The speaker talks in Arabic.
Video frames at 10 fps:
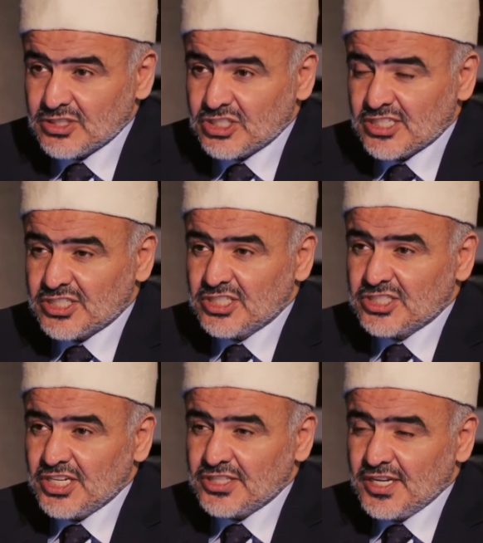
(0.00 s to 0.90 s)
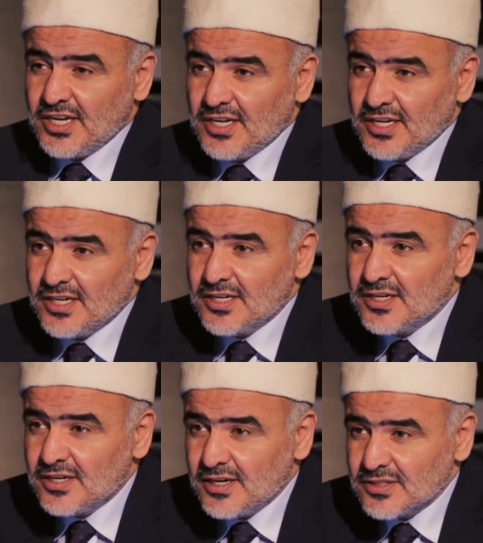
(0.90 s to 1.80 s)
شخصية سيدنا
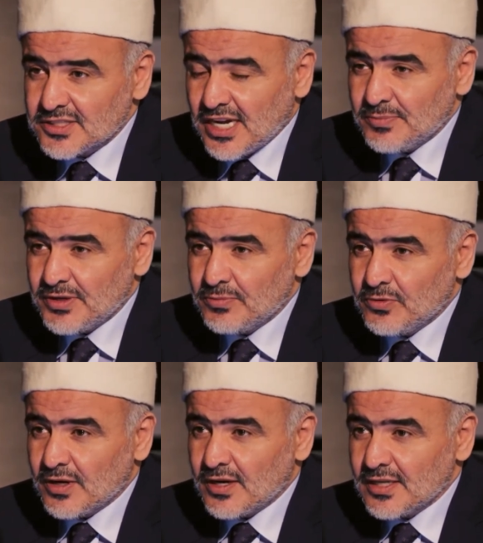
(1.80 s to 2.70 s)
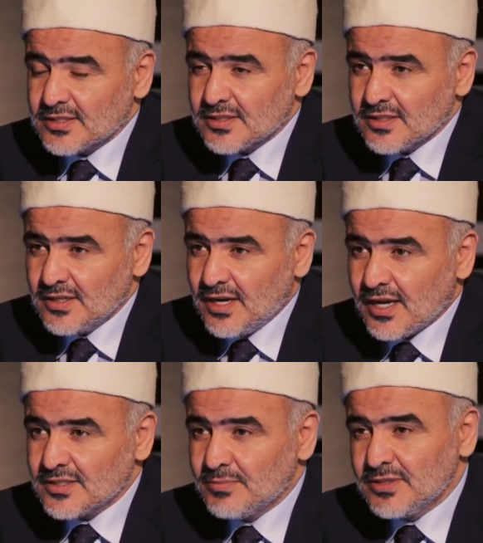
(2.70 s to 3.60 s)
سعد بن أبي وقاص
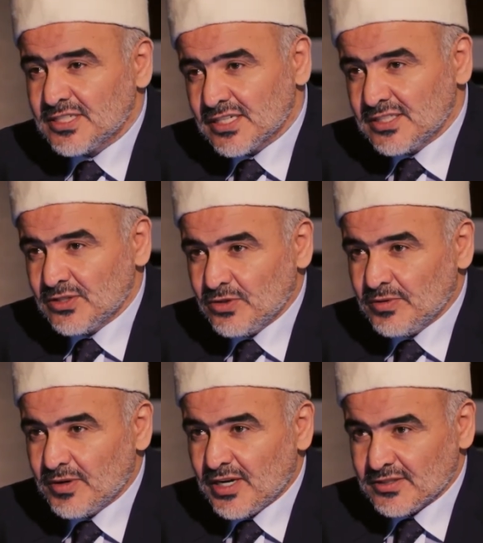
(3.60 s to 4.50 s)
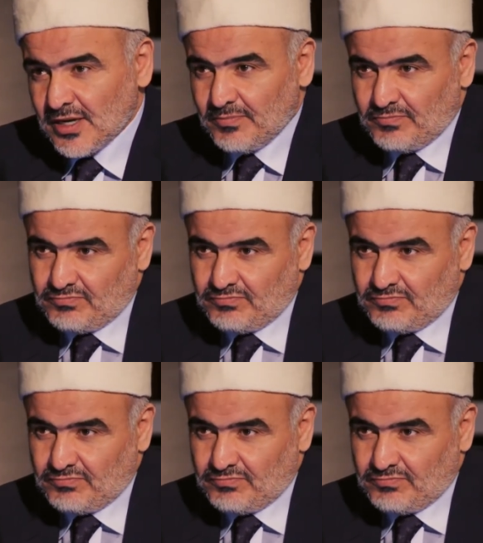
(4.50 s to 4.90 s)
أقرب لشخصية عمر بن الخطاب